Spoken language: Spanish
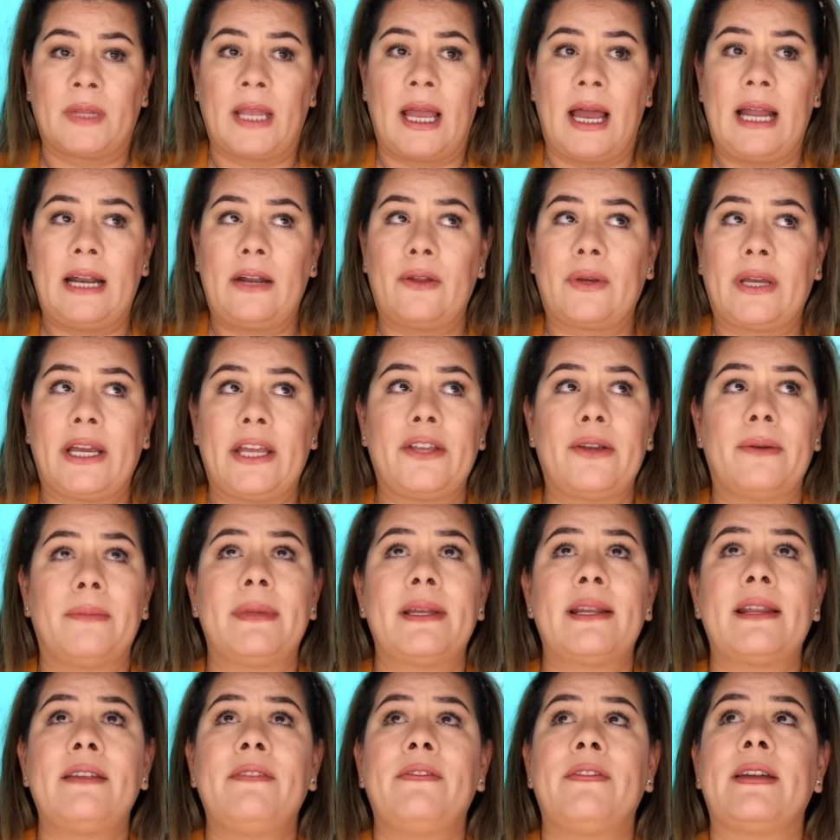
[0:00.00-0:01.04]
A lo que yo
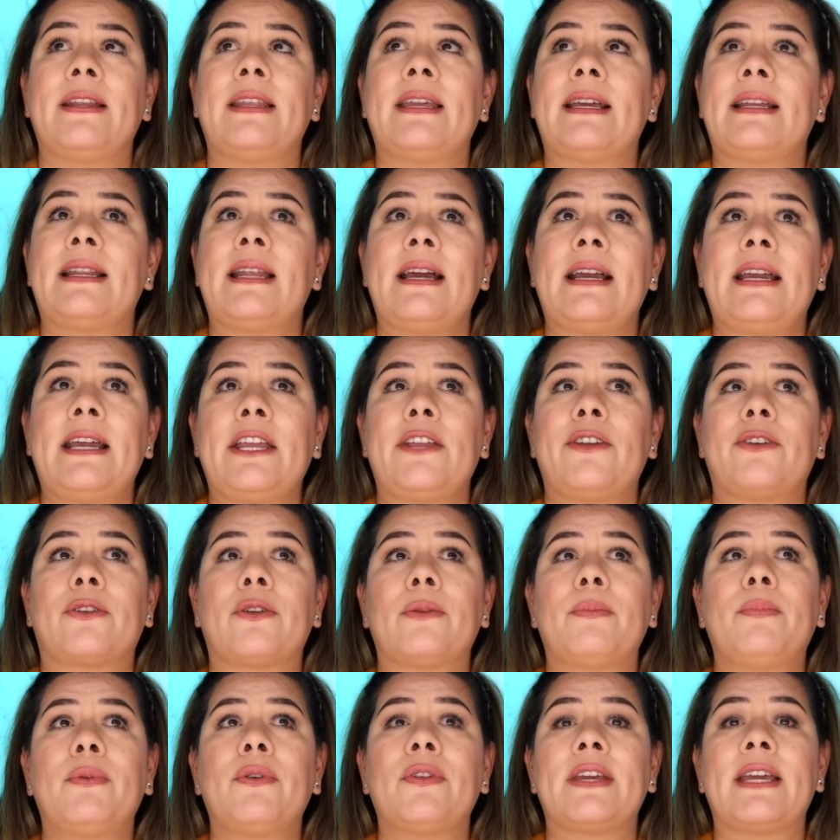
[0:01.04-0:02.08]
me refería era que yo
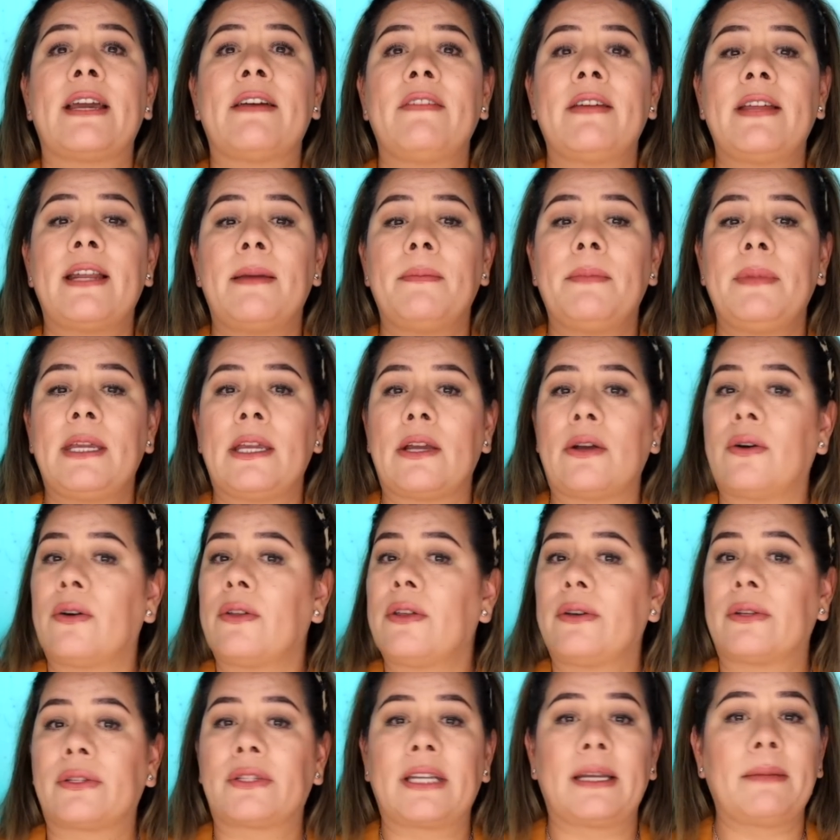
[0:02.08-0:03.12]
no podía ver a mi hijo
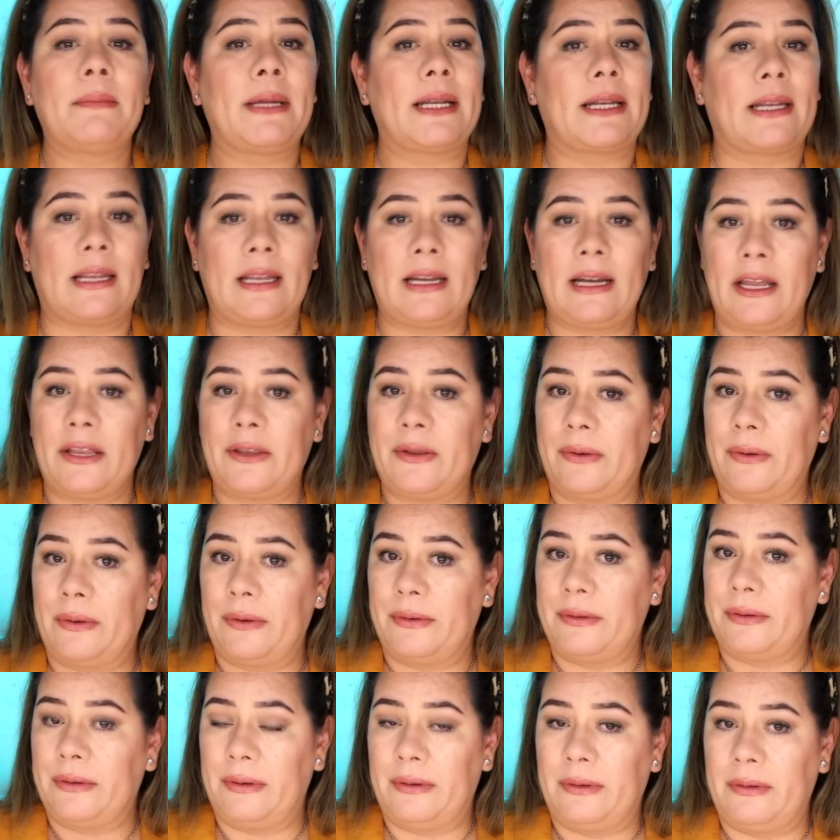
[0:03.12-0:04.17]
de otra manera. Yo,
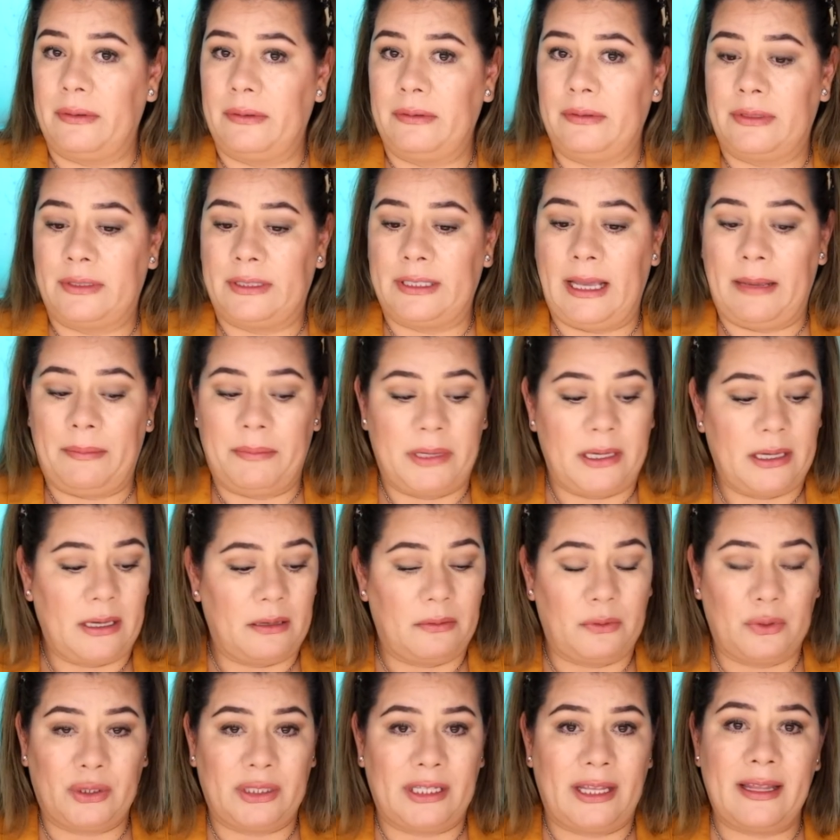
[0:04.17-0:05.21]
yo, si a mí,
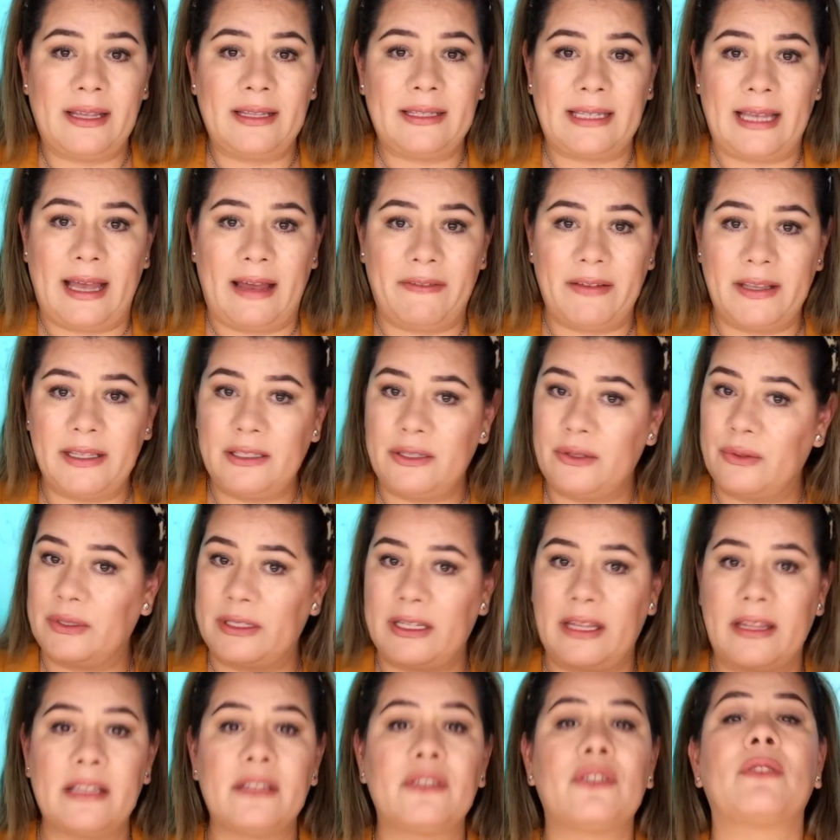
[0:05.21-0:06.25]
ustedes saben, si
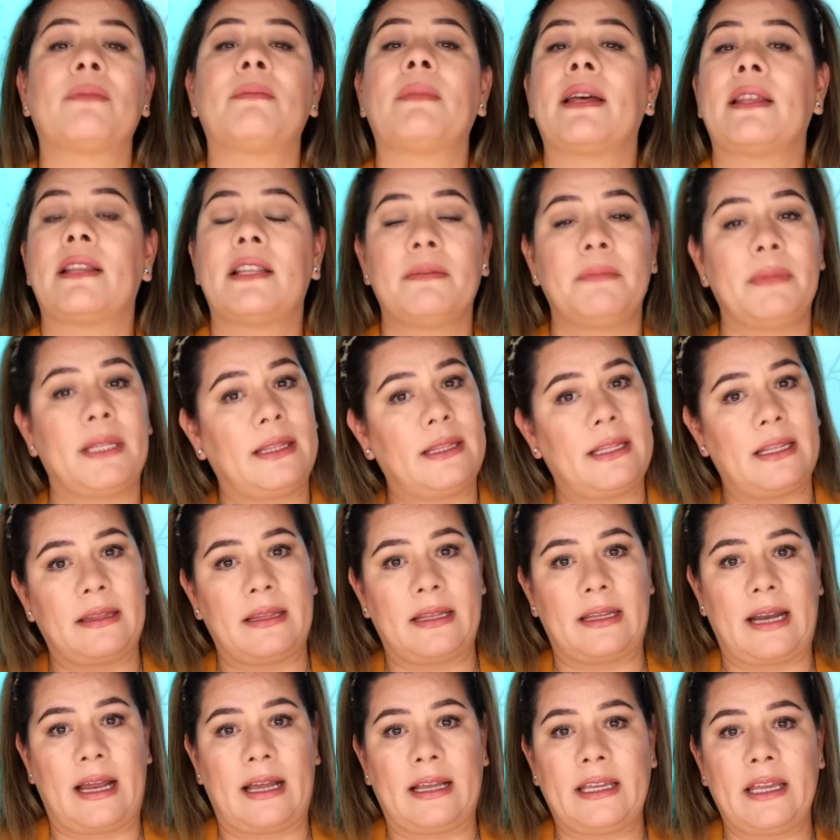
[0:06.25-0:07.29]
ustedes son madres, me
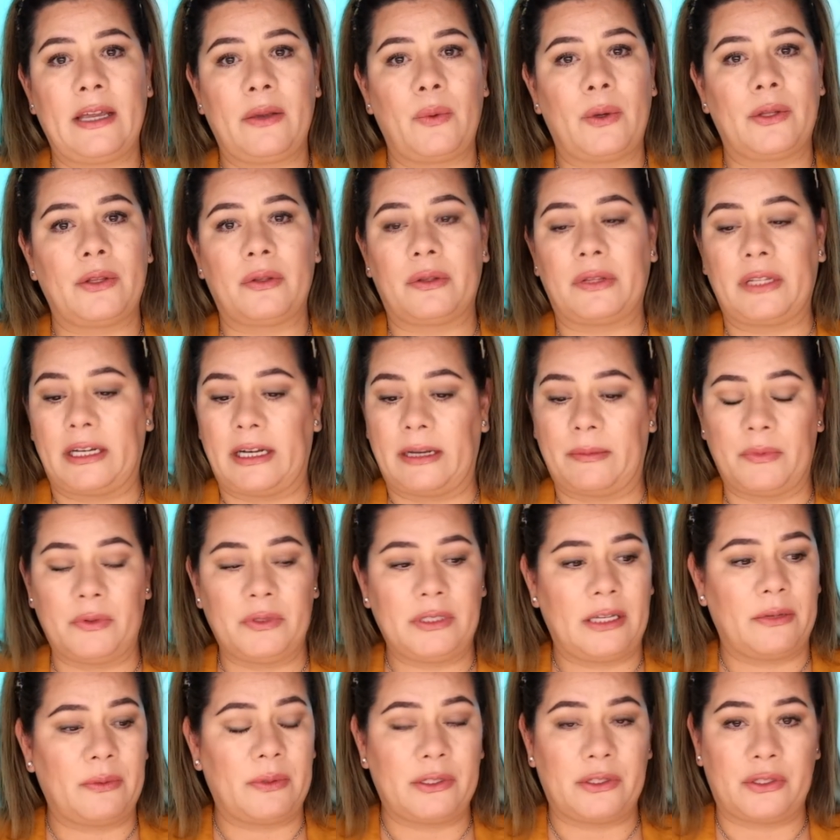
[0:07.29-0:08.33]
entenderán que cuando
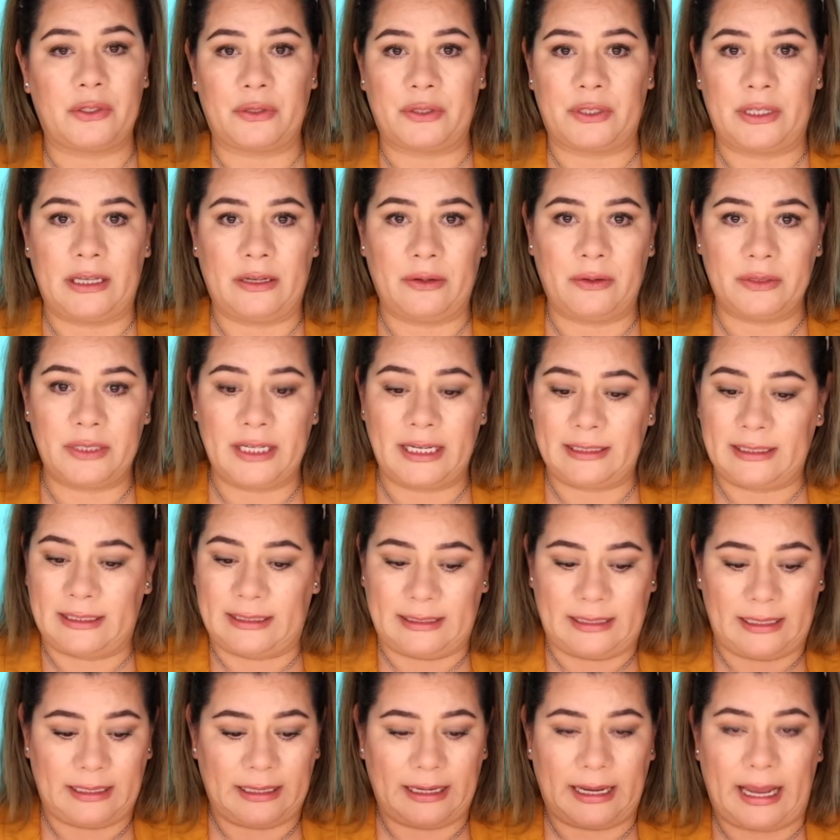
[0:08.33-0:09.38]
tenemos a nuestros hijos, ya si
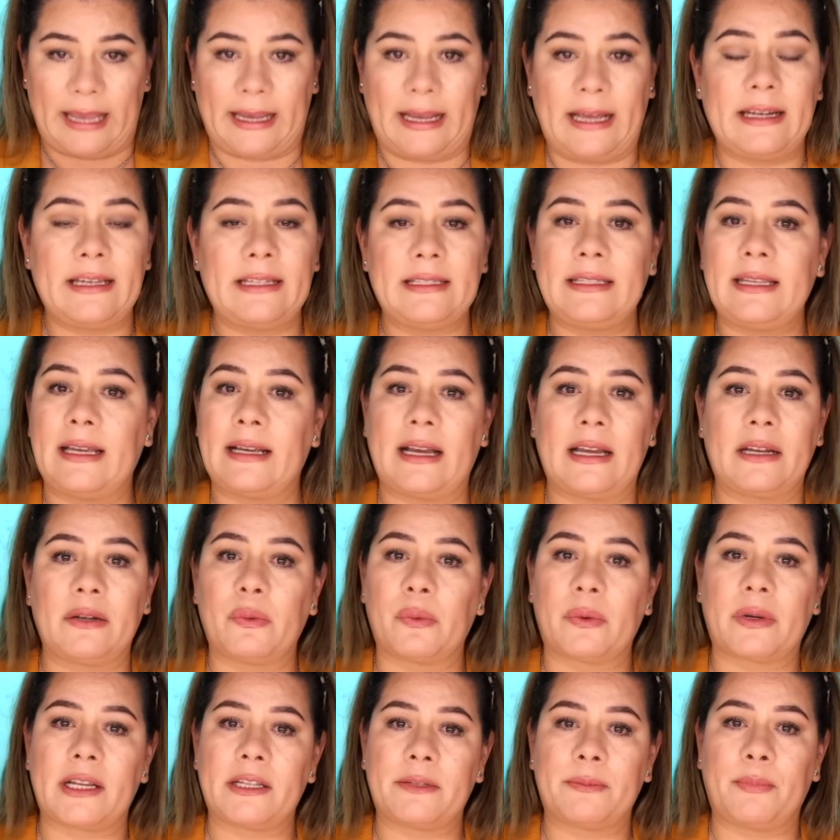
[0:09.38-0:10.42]
se caigan y se hagan
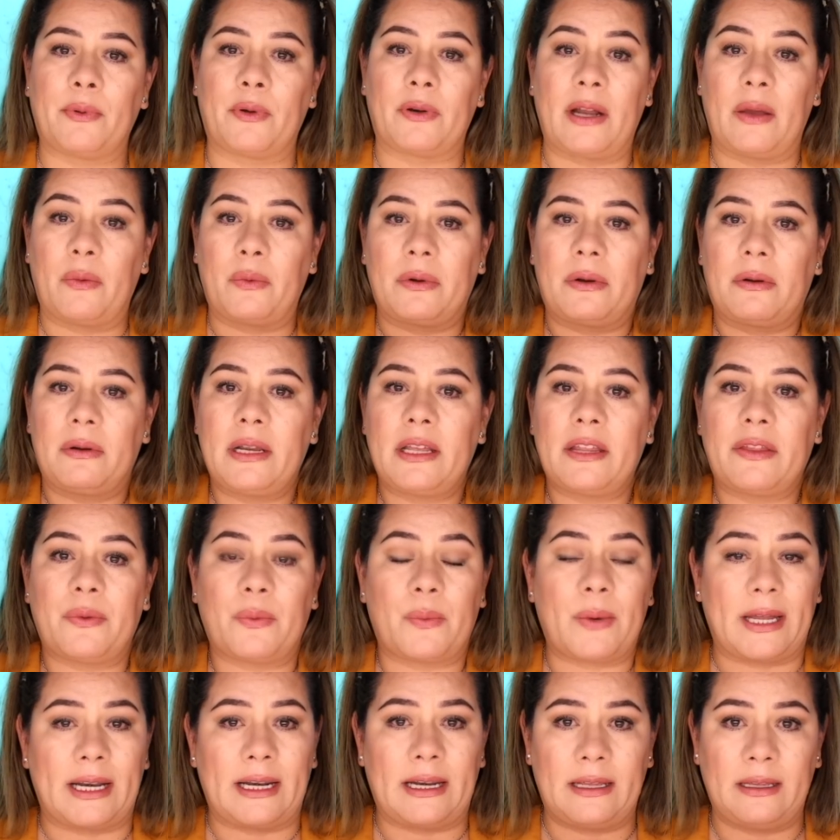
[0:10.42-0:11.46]
un raspón, a uno le
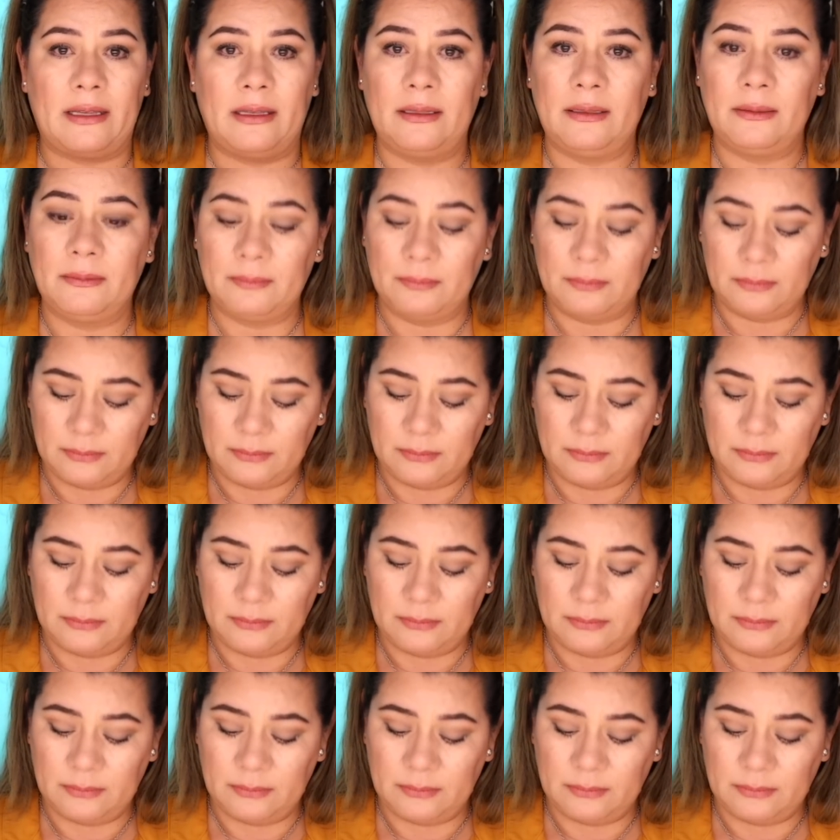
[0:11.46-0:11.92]
duele.